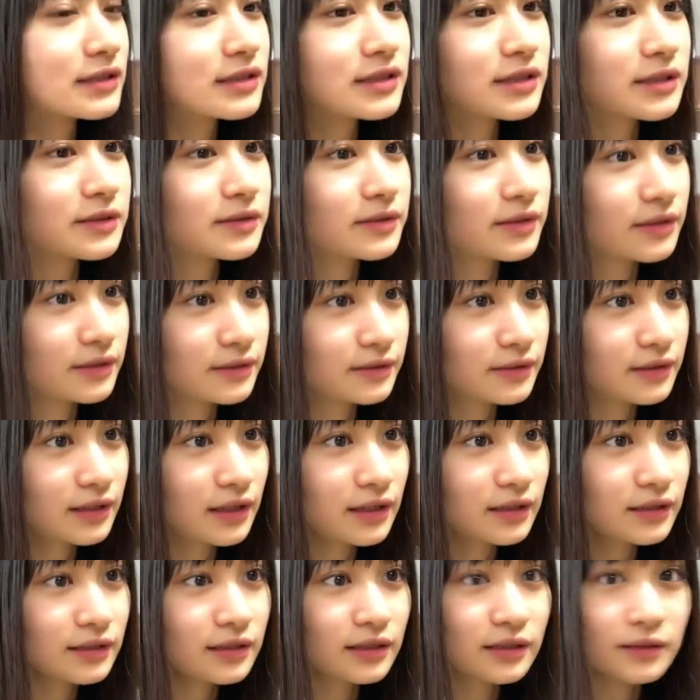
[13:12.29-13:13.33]
ちゃうんだよねな
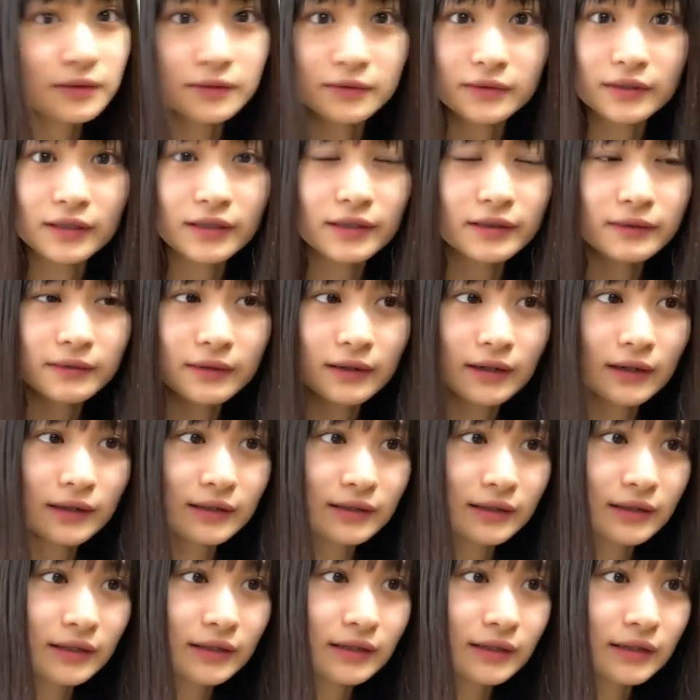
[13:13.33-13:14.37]
んでだろうねわかん
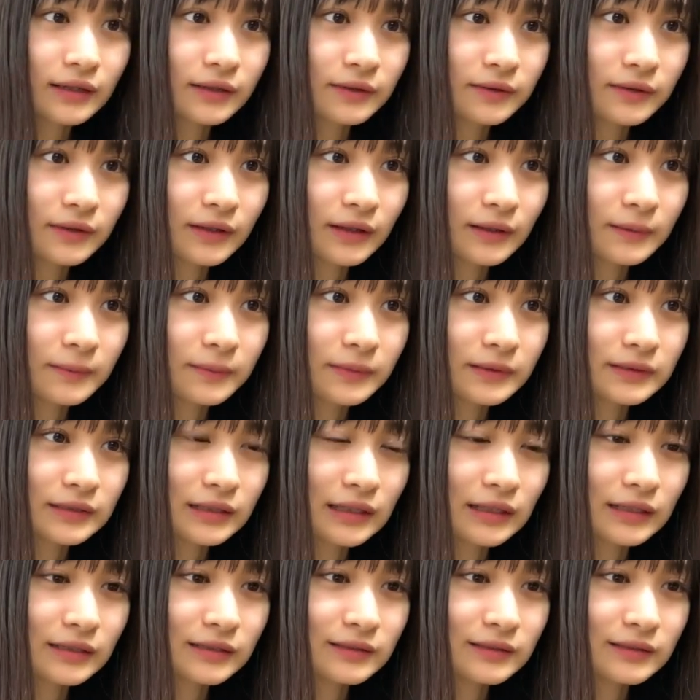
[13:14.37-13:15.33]
ないけどねやっぱさ